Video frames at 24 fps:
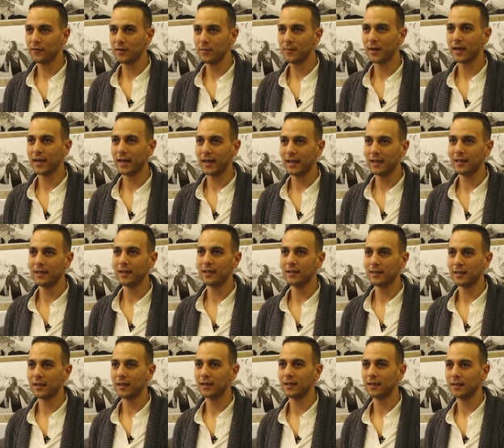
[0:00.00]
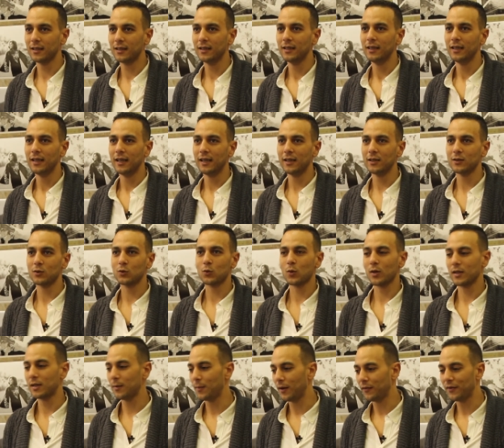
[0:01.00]
في مجال ان ان
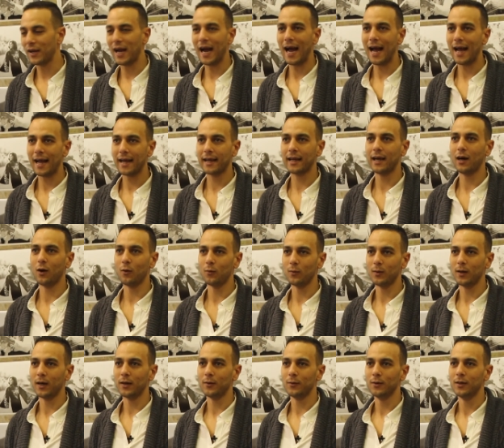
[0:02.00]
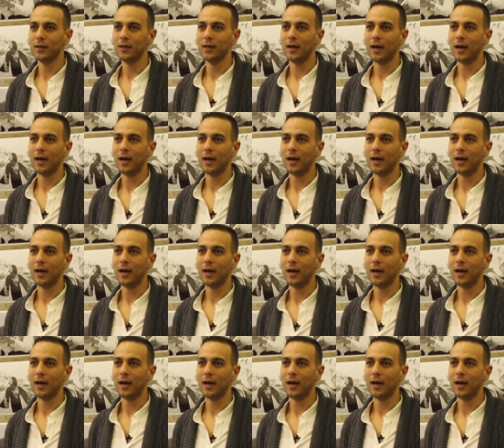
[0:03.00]
الصوره تبقى فيها حاجه او او